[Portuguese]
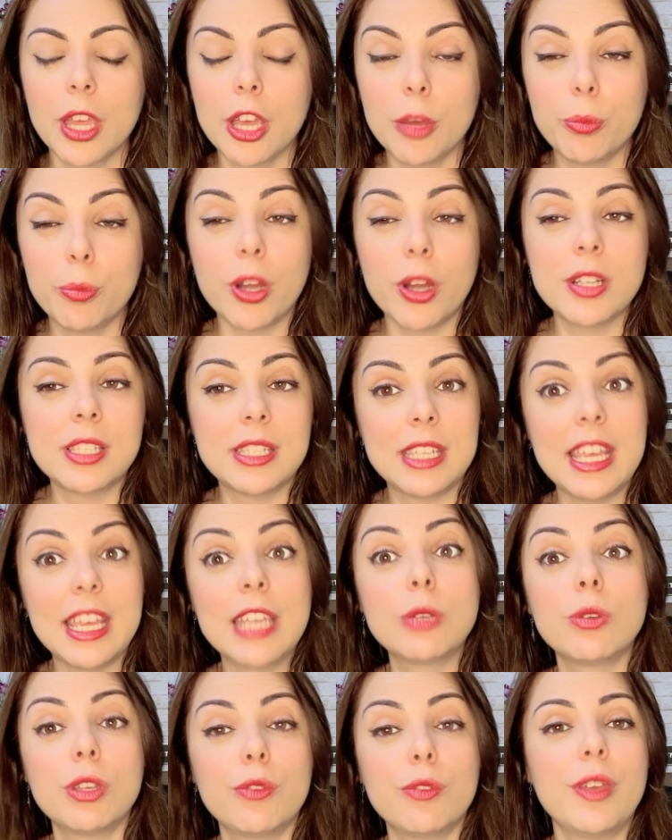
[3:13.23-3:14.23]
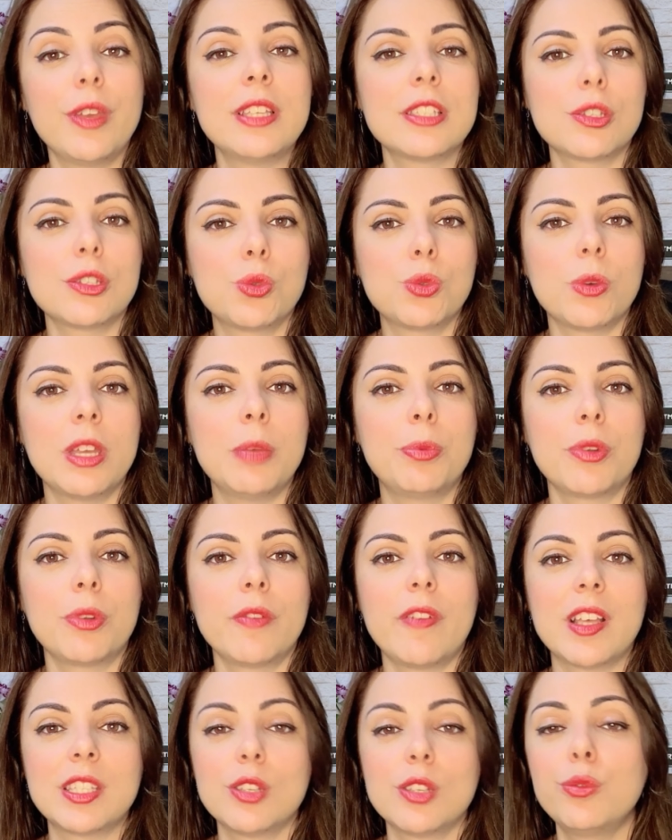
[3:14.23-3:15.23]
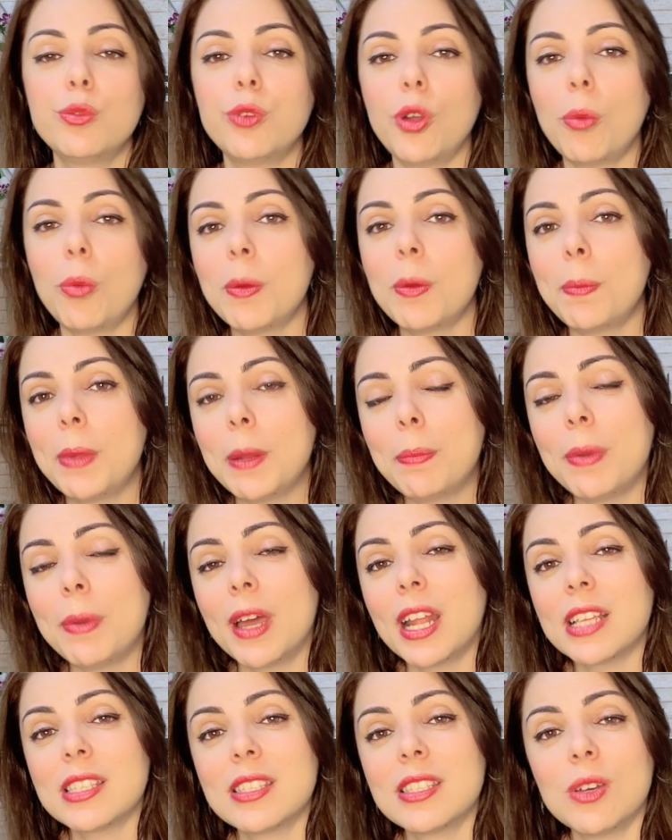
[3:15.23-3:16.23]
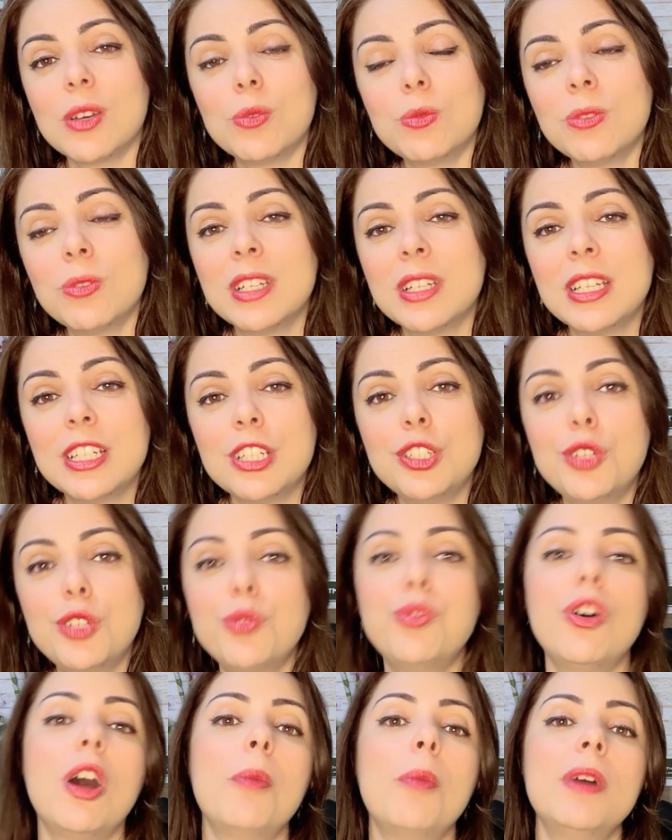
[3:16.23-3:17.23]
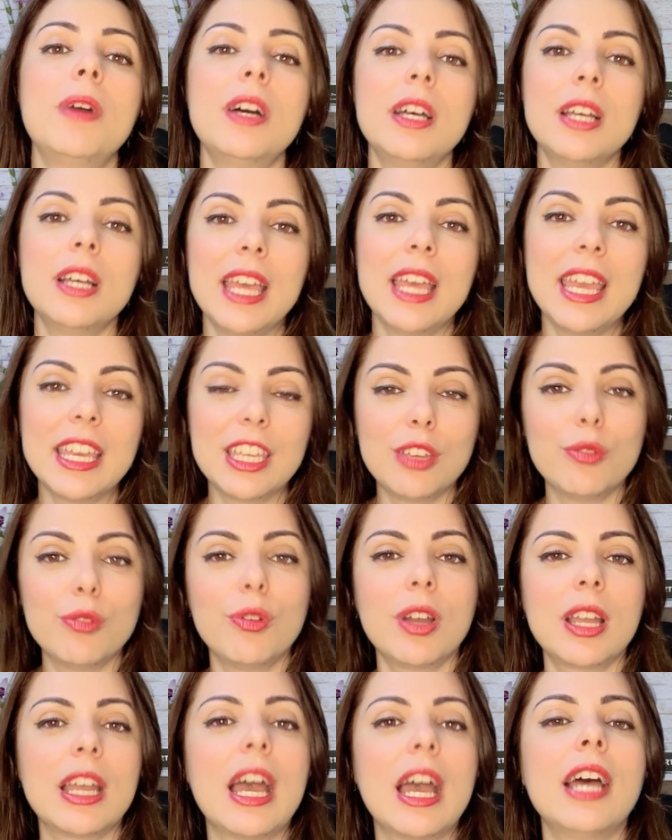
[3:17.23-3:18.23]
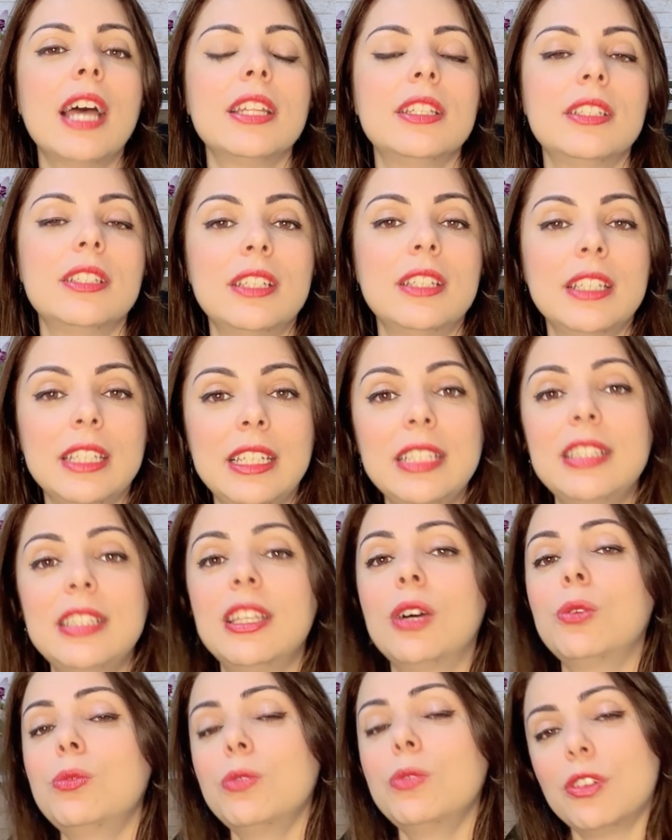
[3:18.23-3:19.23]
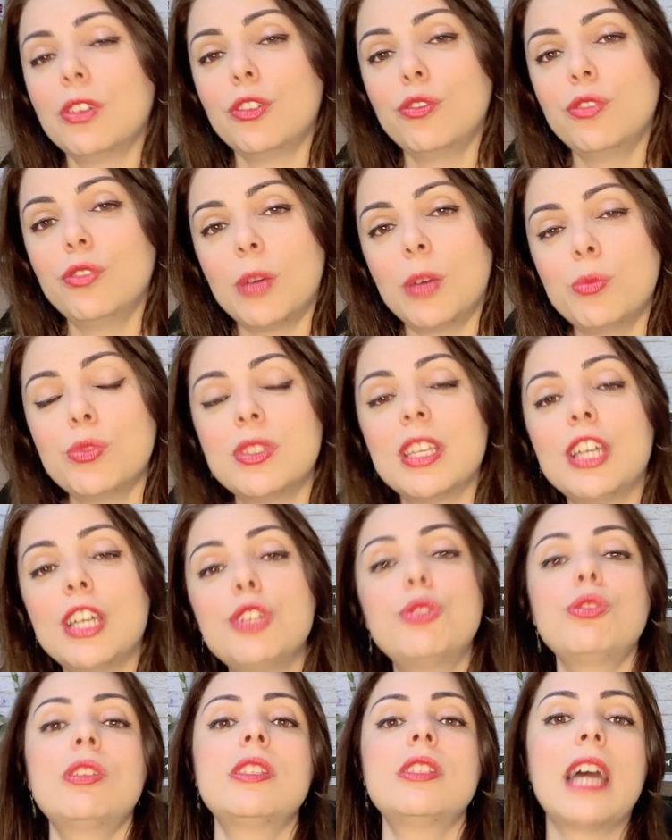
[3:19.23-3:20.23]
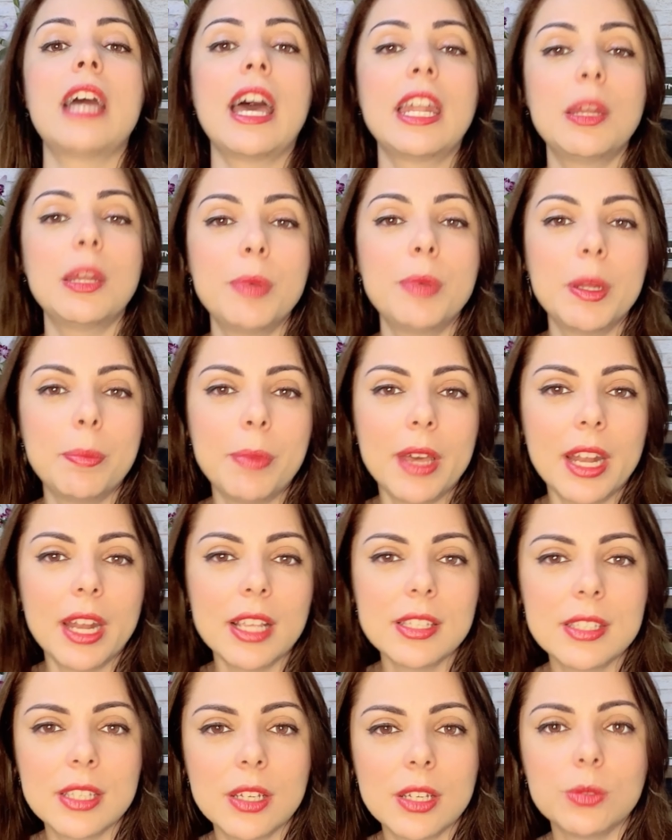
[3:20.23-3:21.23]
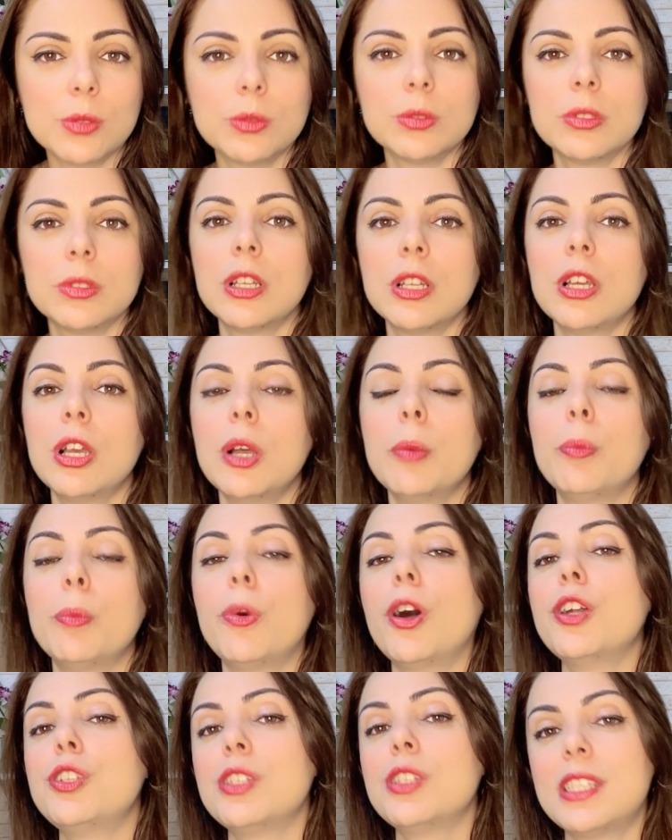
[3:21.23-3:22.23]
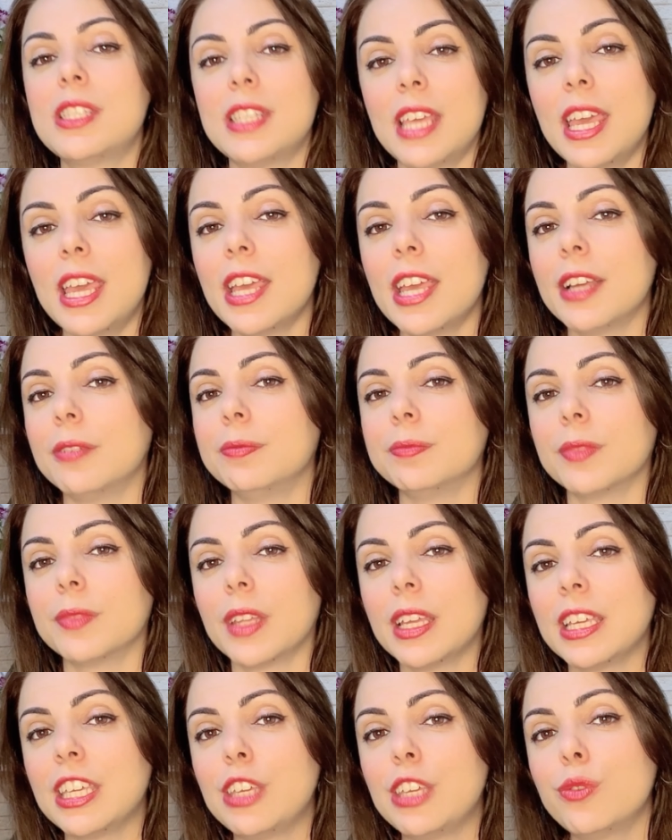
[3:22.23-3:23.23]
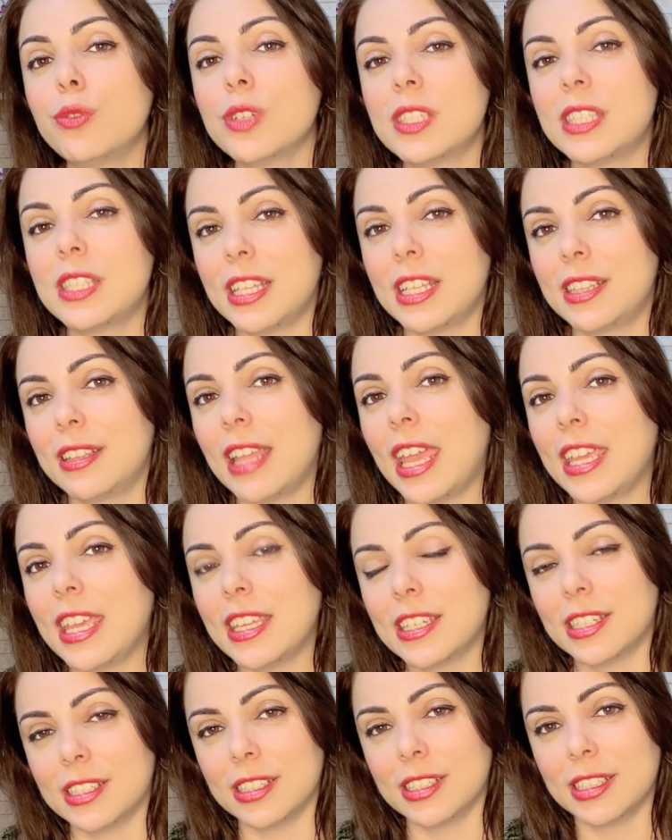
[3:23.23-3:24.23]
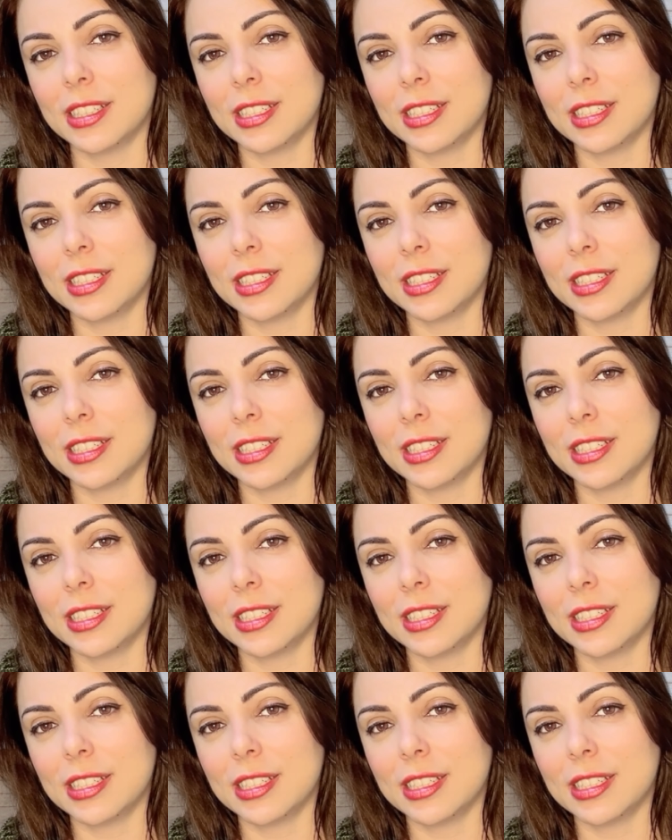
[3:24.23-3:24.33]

Pode ser que o que fez a sua reprovação foi uma preparação de forma equivocada. Então, vamos ajustar a preparação. Pode ser que você tenha